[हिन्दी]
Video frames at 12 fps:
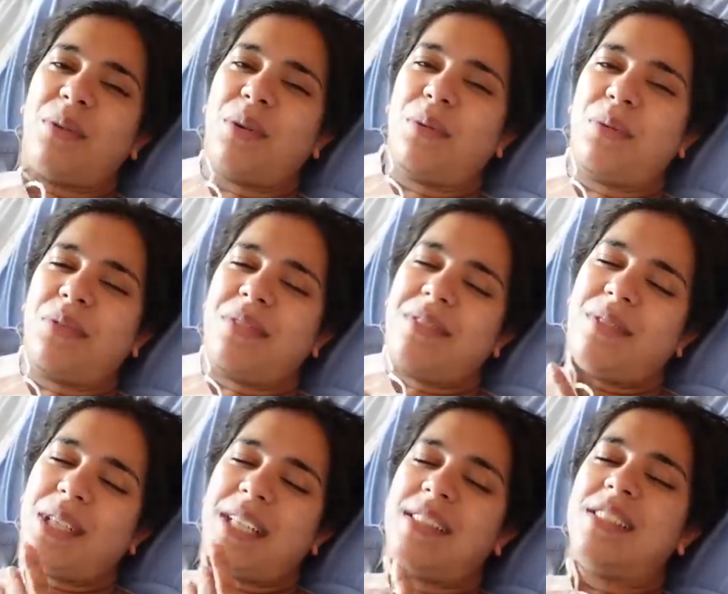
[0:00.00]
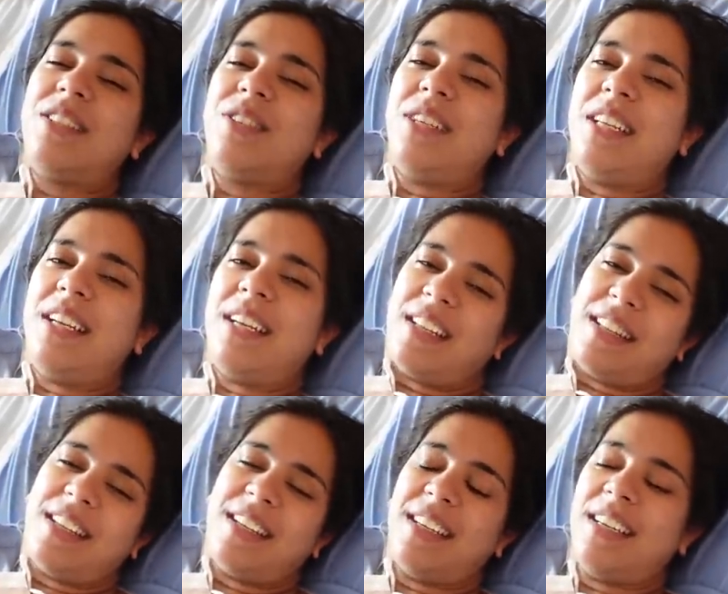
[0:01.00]
है व्हाट एल्स यू नीड आई
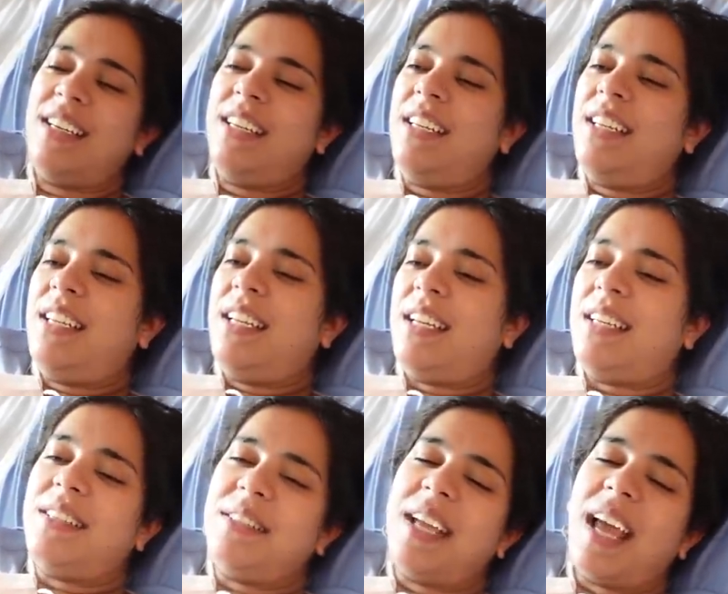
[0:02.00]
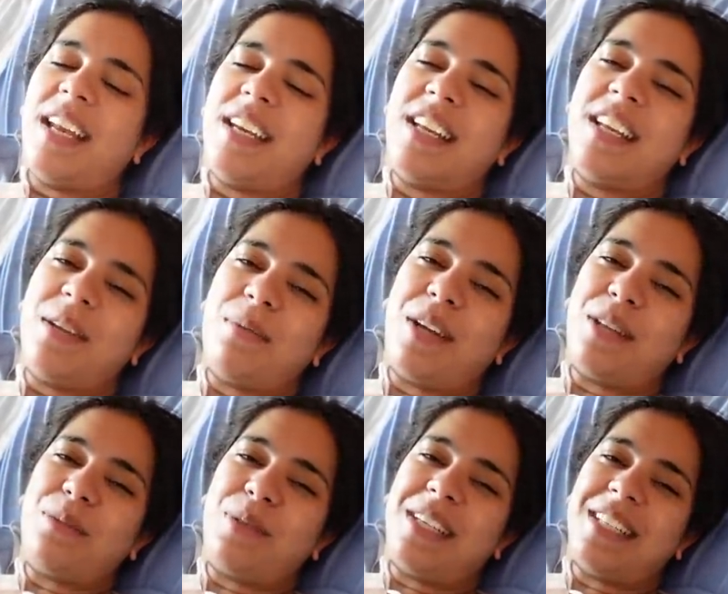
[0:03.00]
थिंक कनाडा की ये बात
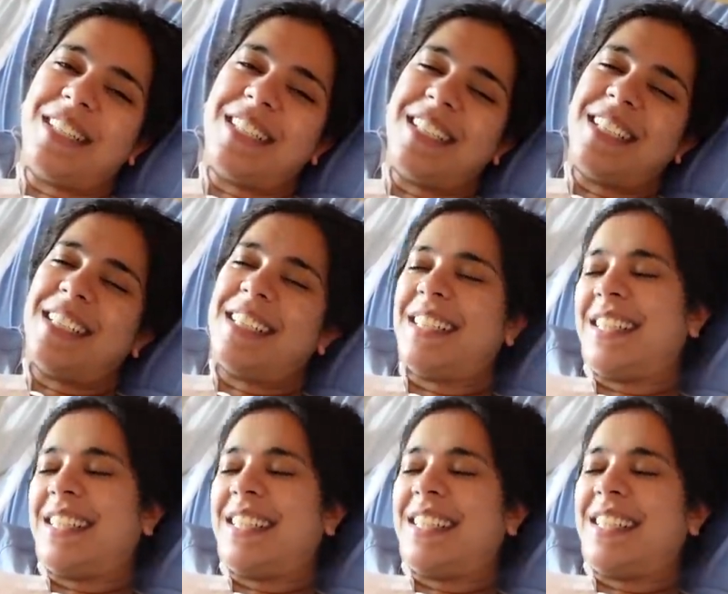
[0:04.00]
तो भी अच्छी है